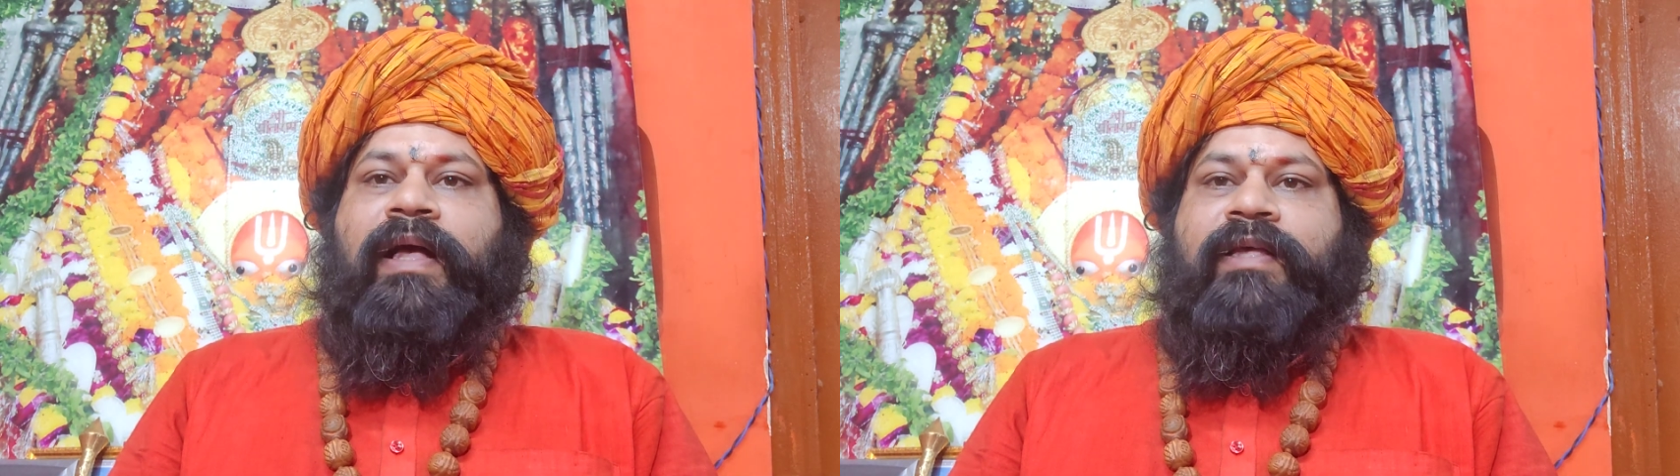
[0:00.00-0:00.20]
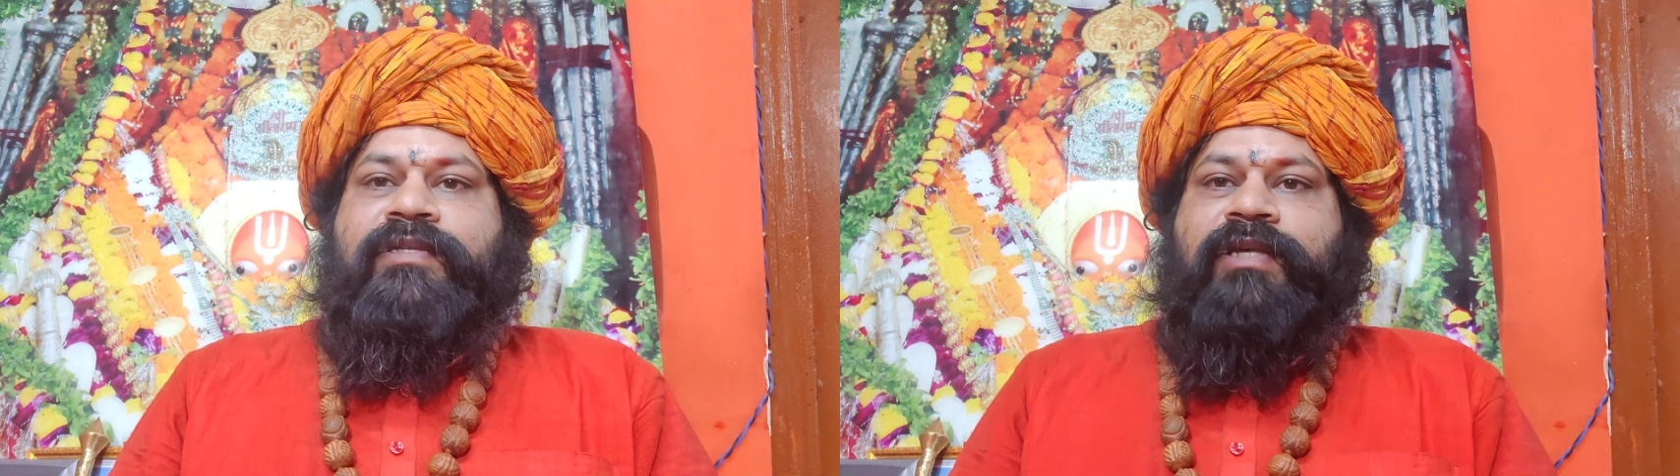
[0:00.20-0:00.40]

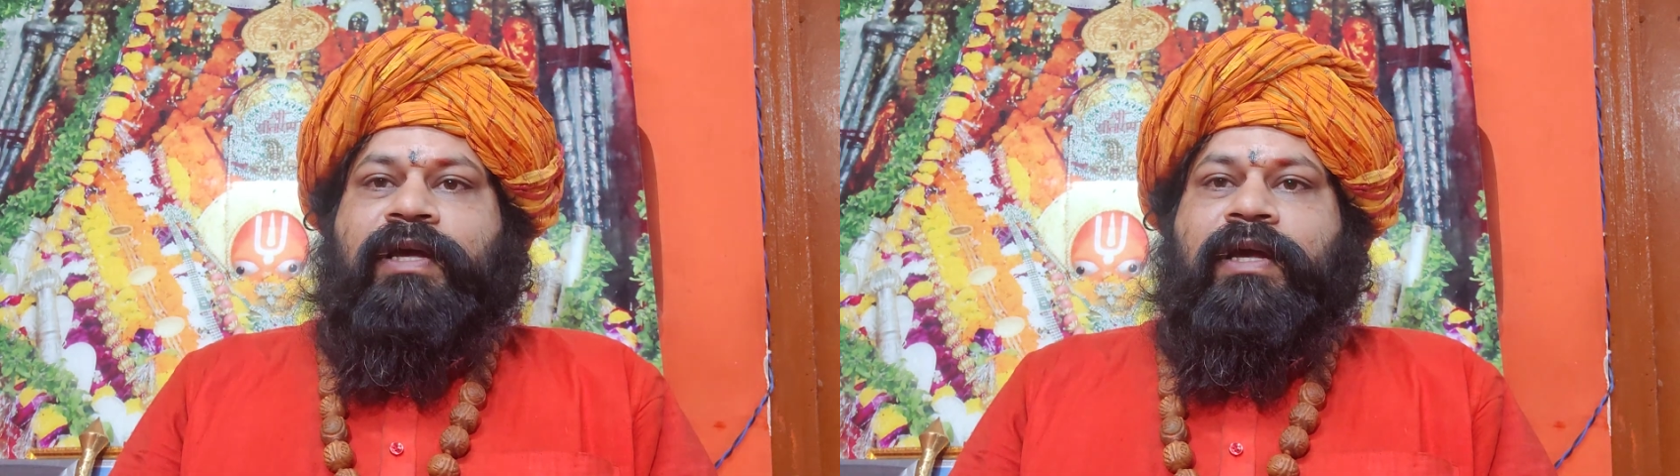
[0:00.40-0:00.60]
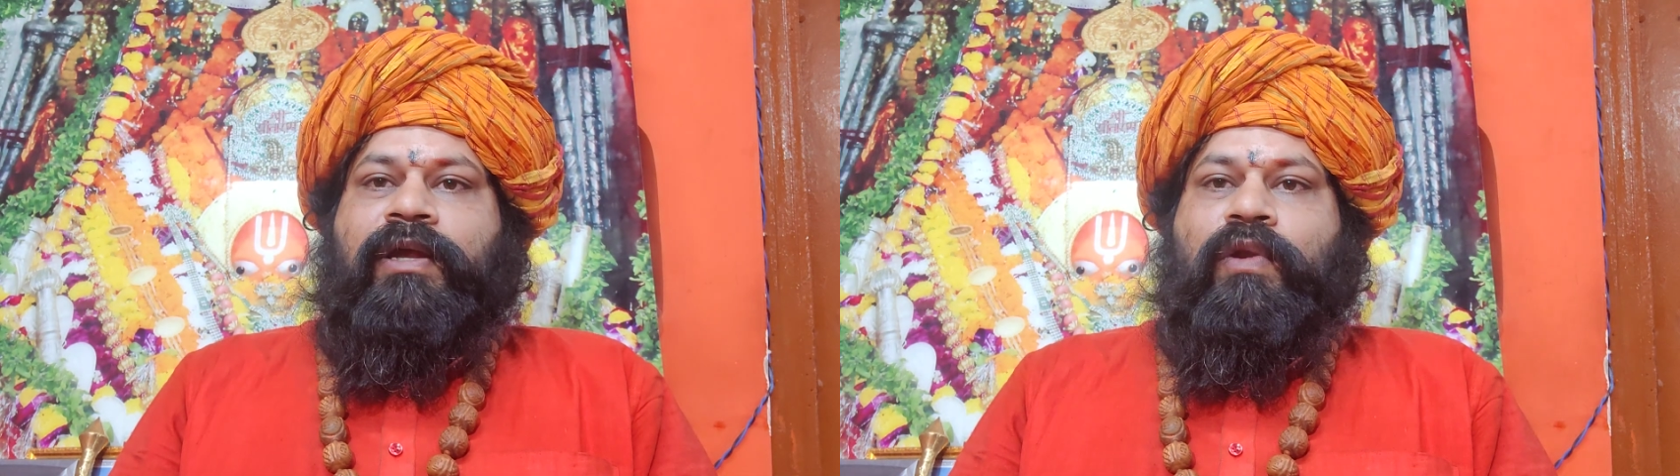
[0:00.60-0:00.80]

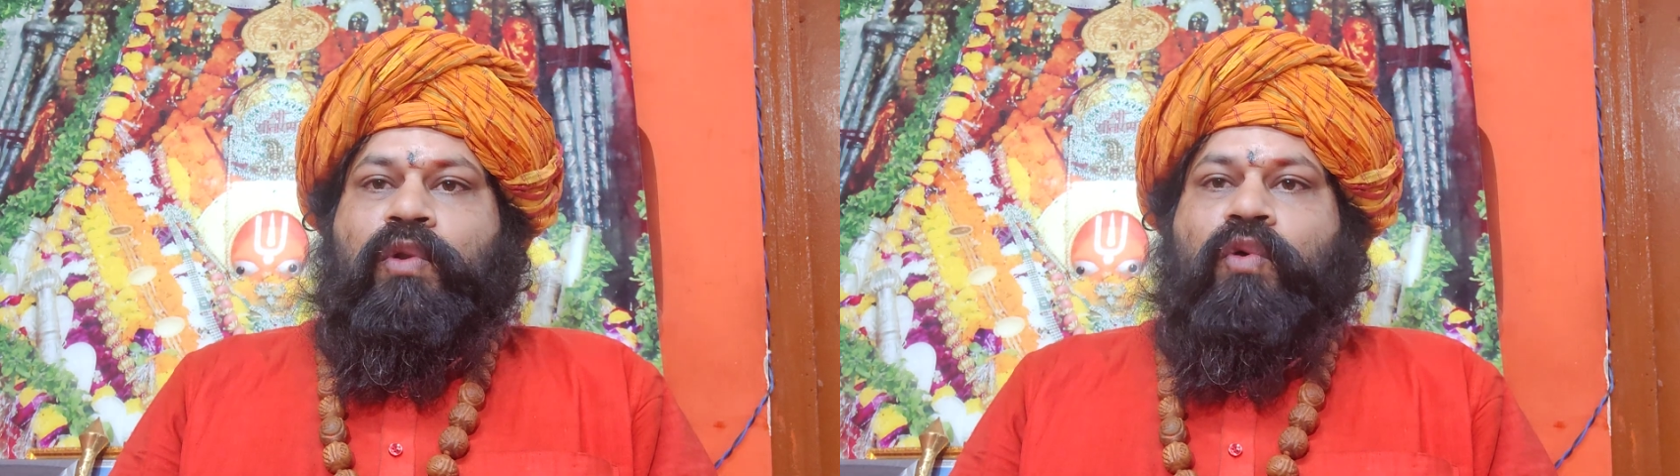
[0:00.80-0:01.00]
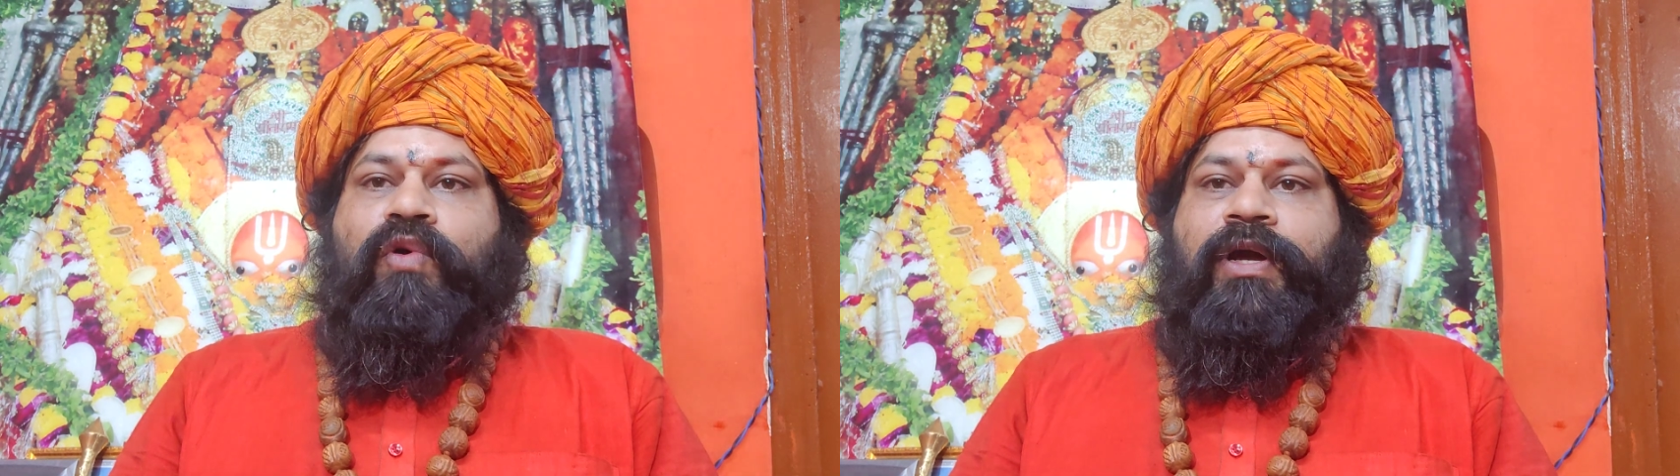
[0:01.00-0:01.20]
ऐसे
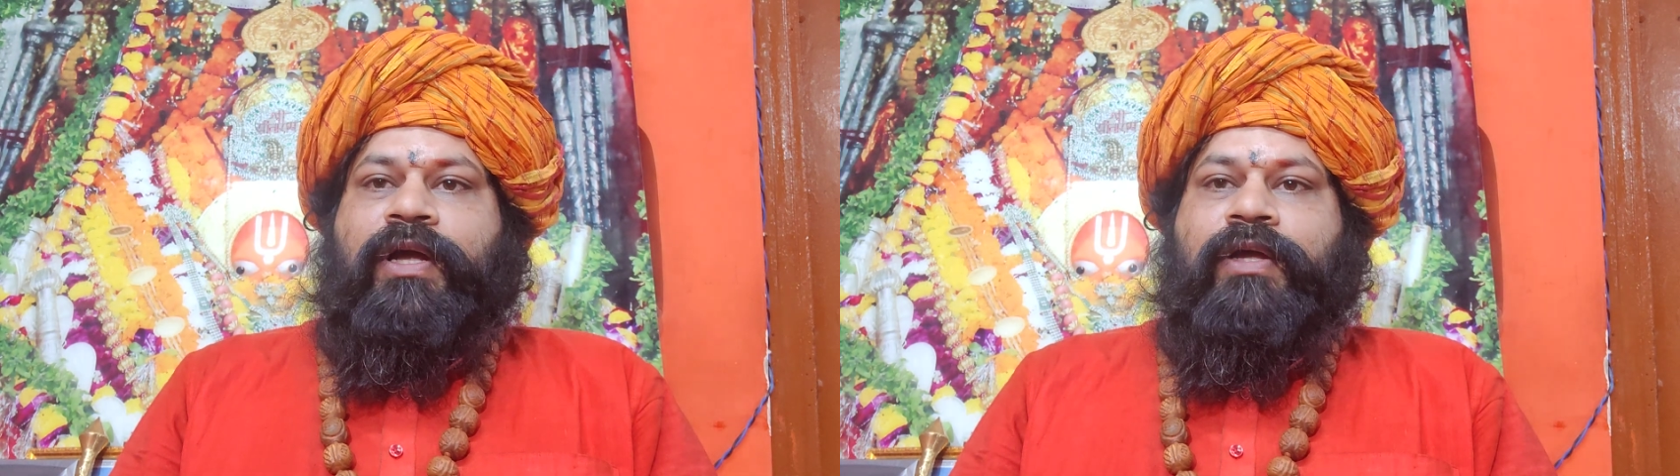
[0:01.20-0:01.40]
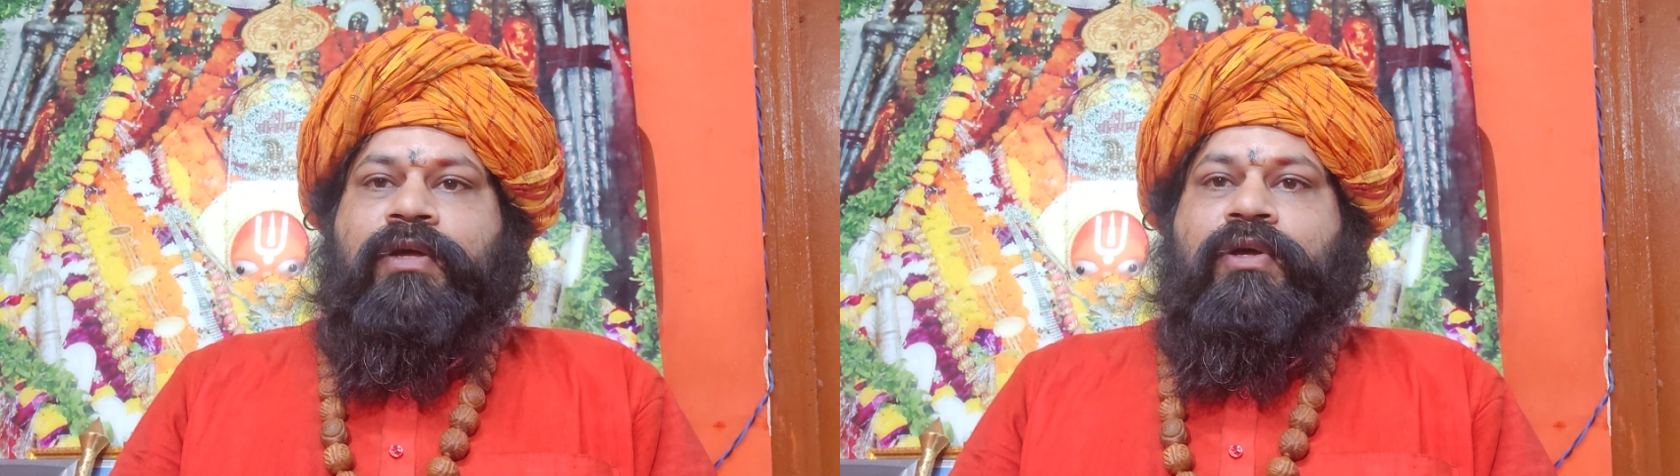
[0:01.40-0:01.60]
लोग
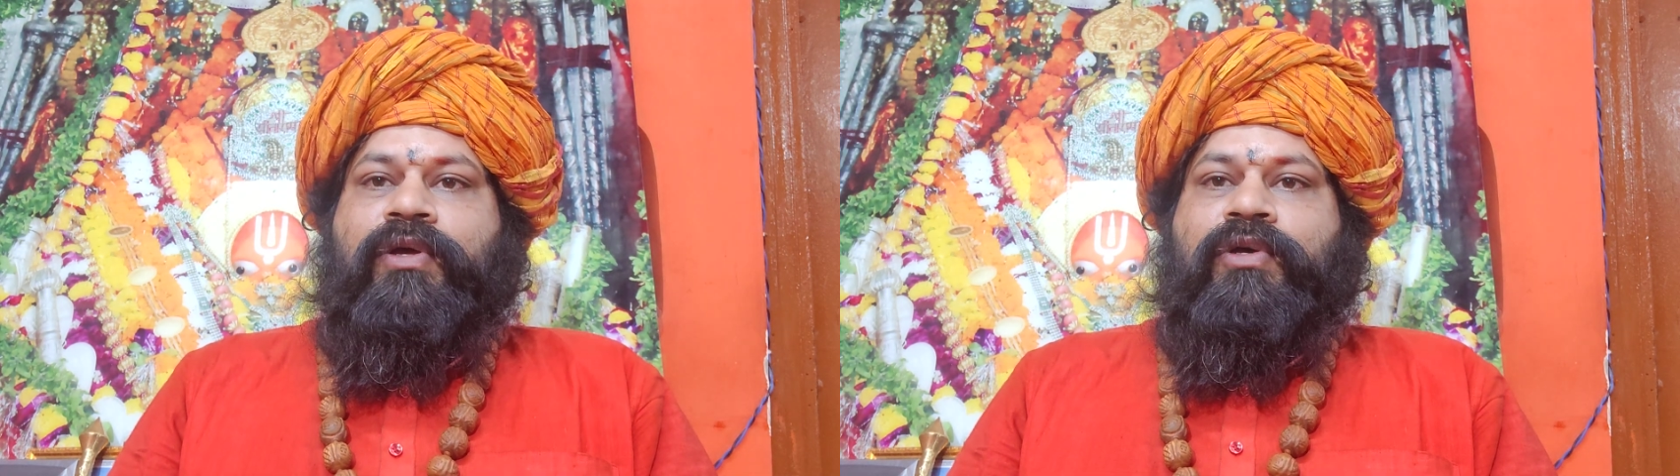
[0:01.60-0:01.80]
हैं